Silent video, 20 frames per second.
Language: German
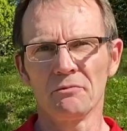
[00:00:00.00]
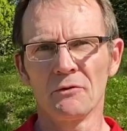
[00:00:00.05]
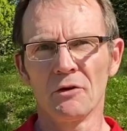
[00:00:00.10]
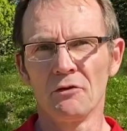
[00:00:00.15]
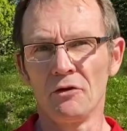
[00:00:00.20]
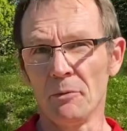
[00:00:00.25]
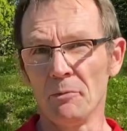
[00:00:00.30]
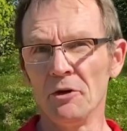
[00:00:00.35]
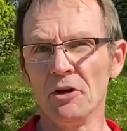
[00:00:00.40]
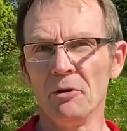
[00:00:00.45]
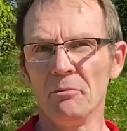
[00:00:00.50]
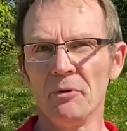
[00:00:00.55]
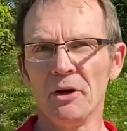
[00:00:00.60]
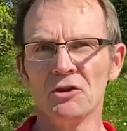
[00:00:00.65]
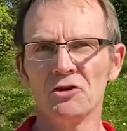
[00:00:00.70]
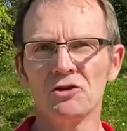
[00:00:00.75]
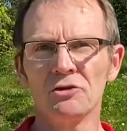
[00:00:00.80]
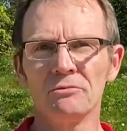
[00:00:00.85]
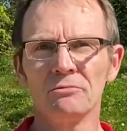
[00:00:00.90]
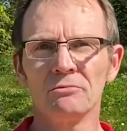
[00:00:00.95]
verbindet
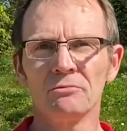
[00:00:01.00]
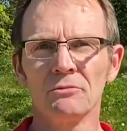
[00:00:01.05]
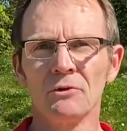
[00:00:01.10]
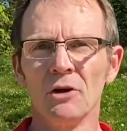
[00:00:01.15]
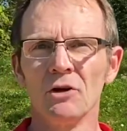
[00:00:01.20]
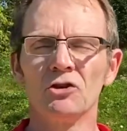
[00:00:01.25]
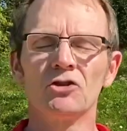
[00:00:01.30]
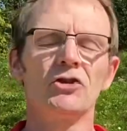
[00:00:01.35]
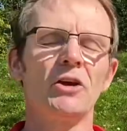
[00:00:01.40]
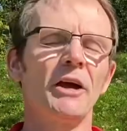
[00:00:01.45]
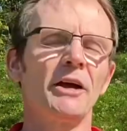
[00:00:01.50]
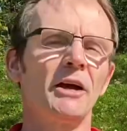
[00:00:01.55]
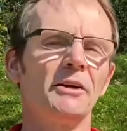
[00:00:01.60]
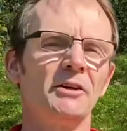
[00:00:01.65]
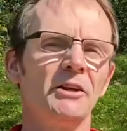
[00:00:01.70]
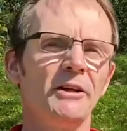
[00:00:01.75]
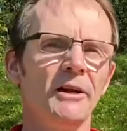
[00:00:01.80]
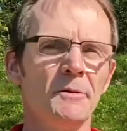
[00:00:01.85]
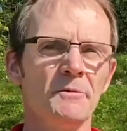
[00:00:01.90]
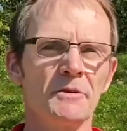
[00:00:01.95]
Menschen, steigert die
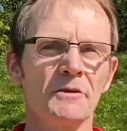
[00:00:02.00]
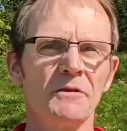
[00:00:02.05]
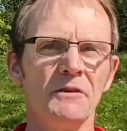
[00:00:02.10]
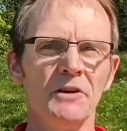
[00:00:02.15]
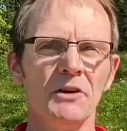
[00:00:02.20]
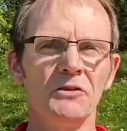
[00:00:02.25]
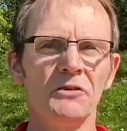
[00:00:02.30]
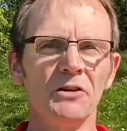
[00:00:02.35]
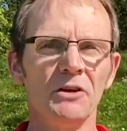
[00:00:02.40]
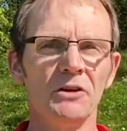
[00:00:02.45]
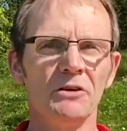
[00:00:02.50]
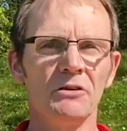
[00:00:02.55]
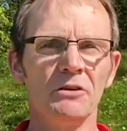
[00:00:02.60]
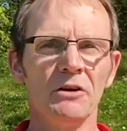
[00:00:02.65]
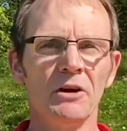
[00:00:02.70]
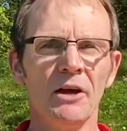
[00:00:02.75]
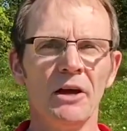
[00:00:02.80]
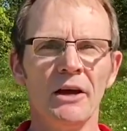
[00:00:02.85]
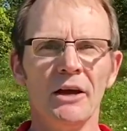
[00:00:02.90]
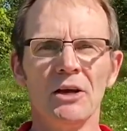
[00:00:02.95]
Lebensqualität,
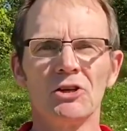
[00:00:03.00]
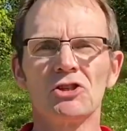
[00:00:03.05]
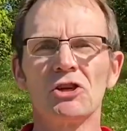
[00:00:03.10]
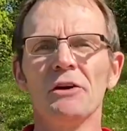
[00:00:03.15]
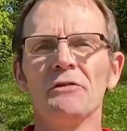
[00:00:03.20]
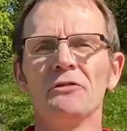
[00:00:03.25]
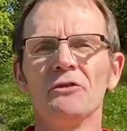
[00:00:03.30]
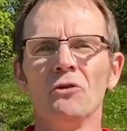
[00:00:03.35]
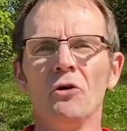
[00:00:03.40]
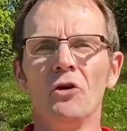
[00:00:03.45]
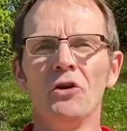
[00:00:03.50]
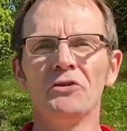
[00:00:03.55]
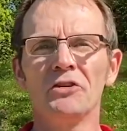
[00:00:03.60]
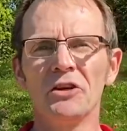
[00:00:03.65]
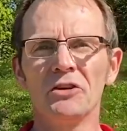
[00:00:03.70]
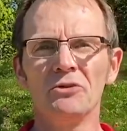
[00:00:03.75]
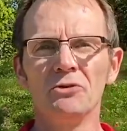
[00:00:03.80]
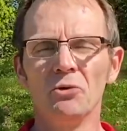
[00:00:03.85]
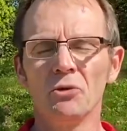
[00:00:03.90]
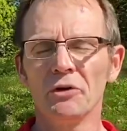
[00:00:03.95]
erschafft neue
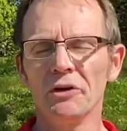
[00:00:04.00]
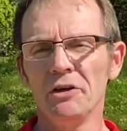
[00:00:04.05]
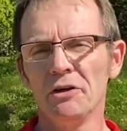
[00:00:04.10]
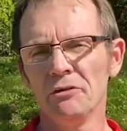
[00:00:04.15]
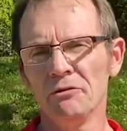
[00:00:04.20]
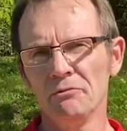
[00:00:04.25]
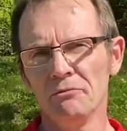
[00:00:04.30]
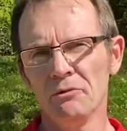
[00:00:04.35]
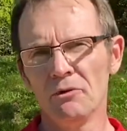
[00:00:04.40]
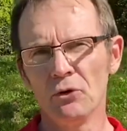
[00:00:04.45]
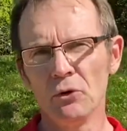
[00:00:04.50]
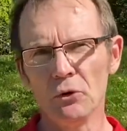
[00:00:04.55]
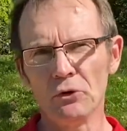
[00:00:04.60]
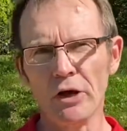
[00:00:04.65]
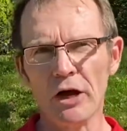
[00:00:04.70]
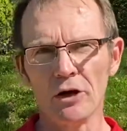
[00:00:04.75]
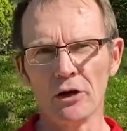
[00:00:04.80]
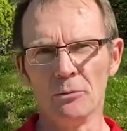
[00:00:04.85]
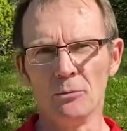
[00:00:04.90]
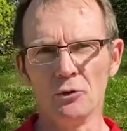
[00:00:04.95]
Technologien und
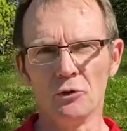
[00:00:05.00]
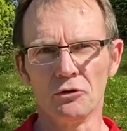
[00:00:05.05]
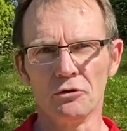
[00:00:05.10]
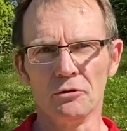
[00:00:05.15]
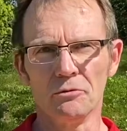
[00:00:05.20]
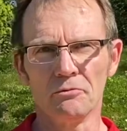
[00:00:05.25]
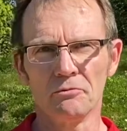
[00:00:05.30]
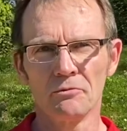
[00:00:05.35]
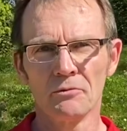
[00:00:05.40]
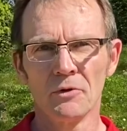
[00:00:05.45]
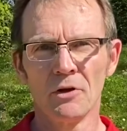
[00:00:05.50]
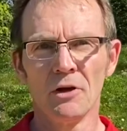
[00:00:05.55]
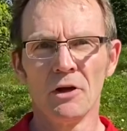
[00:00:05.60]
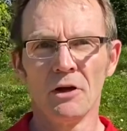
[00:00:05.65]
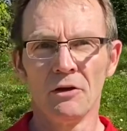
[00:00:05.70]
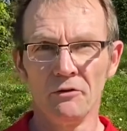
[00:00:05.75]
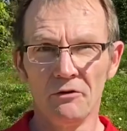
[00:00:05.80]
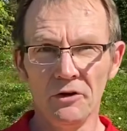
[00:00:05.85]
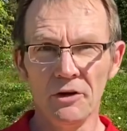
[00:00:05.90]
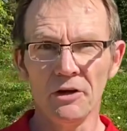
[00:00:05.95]
Angebote.
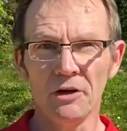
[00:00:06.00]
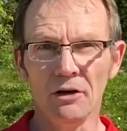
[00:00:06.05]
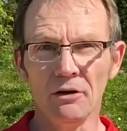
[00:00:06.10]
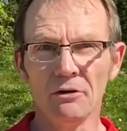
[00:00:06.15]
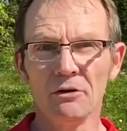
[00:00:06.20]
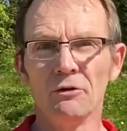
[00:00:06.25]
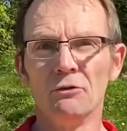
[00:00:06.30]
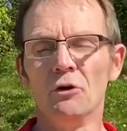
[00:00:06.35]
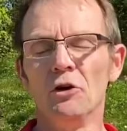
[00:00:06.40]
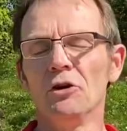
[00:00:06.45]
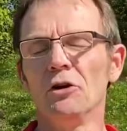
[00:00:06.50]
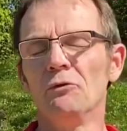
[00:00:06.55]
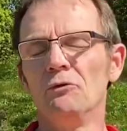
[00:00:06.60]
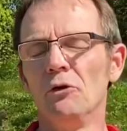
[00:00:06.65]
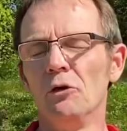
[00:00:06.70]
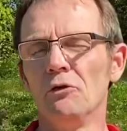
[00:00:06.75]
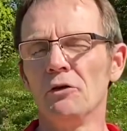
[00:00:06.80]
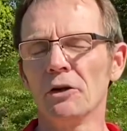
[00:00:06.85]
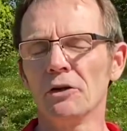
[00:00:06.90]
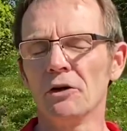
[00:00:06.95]
Wir wollen in
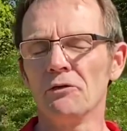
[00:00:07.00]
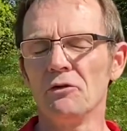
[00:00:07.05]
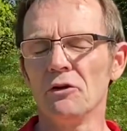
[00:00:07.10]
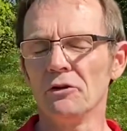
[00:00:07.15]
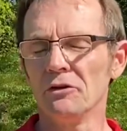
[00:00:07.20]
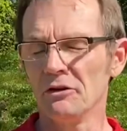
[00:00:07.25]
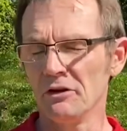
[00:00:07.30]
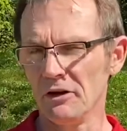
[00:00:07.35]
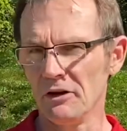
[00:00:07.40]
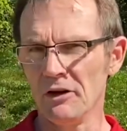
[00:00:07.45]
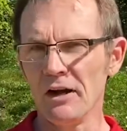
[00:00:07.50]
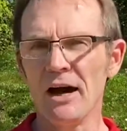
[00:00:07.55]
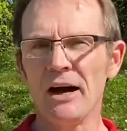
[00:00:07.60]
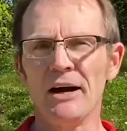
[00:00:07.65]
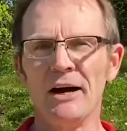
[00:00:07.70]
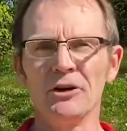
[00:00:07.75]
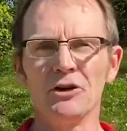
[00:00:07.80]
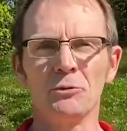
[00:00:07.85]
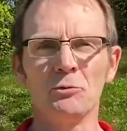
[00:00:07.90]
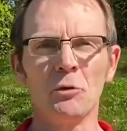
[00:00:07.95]
Wilfahrt davon
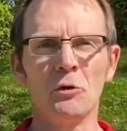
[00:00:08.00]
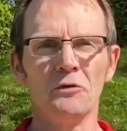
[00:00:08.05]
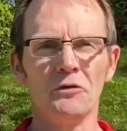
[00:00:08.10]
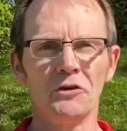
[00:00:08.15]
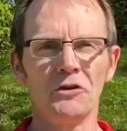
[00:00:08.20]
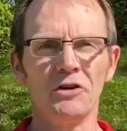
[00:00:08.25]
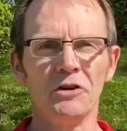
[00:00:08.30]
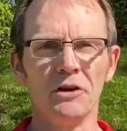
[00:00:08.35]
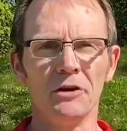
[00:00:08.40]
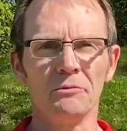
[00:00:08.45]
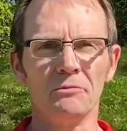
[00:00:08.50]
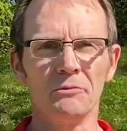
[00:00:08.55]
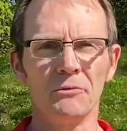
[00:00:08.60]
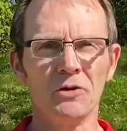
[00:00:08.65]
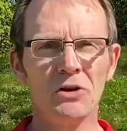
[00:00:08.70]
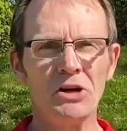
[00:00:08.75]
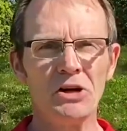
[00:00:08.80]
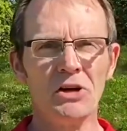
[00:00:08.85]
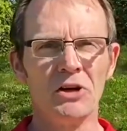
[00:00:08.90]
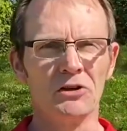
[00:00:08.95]
nachhaltig profitieren.
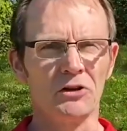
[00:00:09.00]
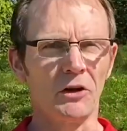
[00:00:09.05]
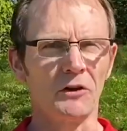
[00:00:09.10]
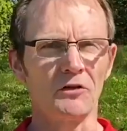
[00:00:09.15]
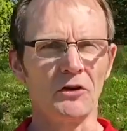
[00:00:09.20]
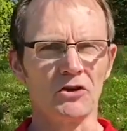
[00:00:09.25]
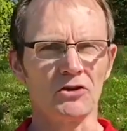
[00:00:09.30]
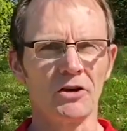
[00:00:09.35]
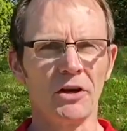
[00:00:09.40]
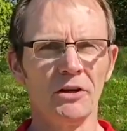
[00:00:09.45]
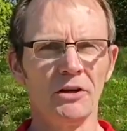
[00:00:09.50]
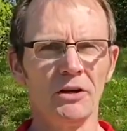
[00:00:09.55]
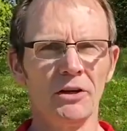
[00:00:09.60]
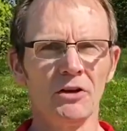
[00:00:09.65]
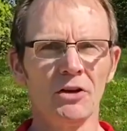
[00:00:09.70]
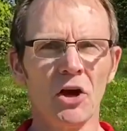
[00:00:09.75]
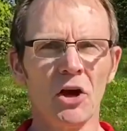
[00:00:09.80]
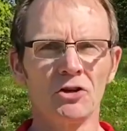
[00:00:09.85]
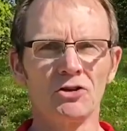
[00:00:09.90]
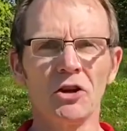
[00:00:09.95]
Selbstverständlich
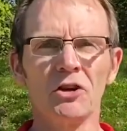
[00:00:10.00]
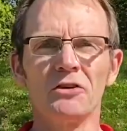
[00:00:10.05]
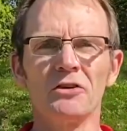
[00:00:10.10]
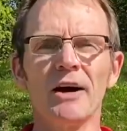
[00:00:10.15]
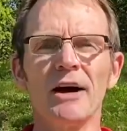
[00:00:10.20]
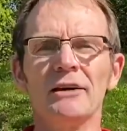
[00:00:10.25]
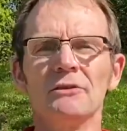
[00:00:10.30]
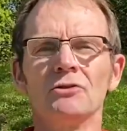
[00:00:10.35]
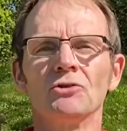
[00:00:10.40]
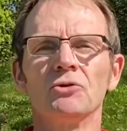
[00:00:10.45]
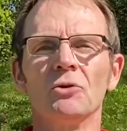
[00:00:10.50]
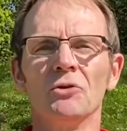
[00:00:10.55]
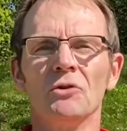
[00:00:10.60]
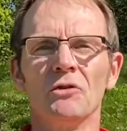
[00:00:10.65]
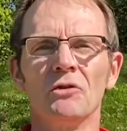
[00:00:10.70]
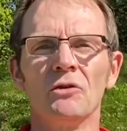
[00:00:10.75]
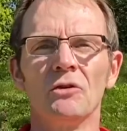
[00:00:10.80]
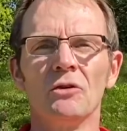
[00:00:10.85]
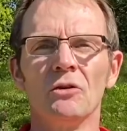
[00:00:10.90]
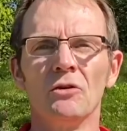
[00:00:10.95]
steht
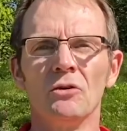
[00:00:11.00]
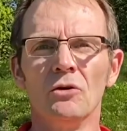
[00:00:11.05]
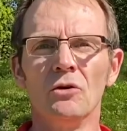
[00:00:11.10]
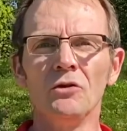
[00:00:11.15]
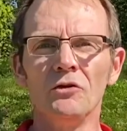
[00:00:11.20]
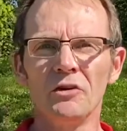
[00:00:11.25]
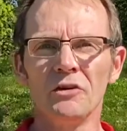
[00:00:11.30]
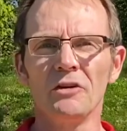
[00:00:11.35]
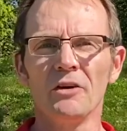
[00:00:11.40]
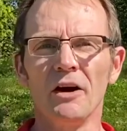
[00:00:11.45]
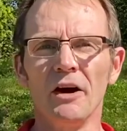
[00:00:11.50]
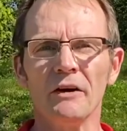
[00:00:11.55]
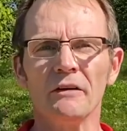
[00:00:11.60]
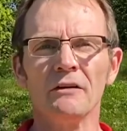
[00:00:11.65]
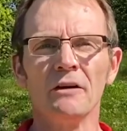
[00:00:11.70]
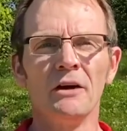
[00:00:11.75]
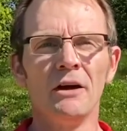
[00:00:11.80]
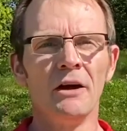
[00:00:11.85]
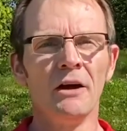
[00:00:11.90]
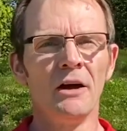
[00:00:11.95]
Datenschutz und Sicherheit
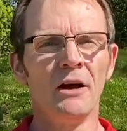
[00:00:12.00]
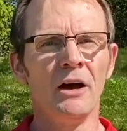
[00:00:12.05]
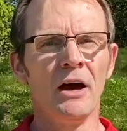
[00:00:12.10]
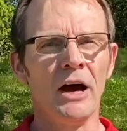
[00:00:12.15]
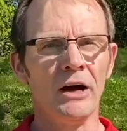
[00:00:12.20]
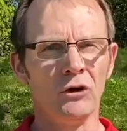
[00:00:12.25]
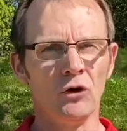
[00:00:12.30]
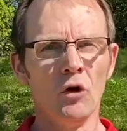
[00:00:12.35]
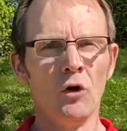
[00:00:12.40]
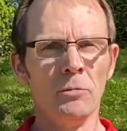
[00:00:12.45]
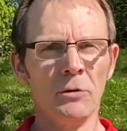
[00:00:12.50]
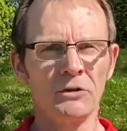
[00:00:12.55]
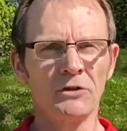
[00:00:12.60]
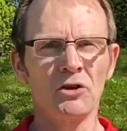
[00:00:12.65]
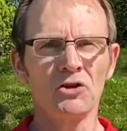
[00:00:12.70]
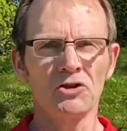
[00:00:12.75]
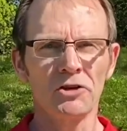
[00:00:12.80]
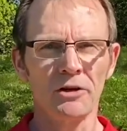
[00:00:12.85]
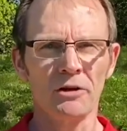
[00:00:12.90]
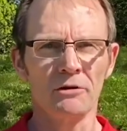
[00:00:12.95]
an oberster
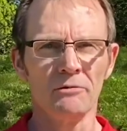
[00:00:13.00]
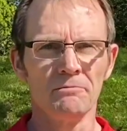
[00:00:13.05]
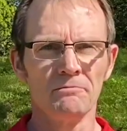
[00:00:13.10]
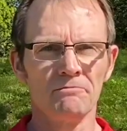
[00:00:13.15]
Stelle.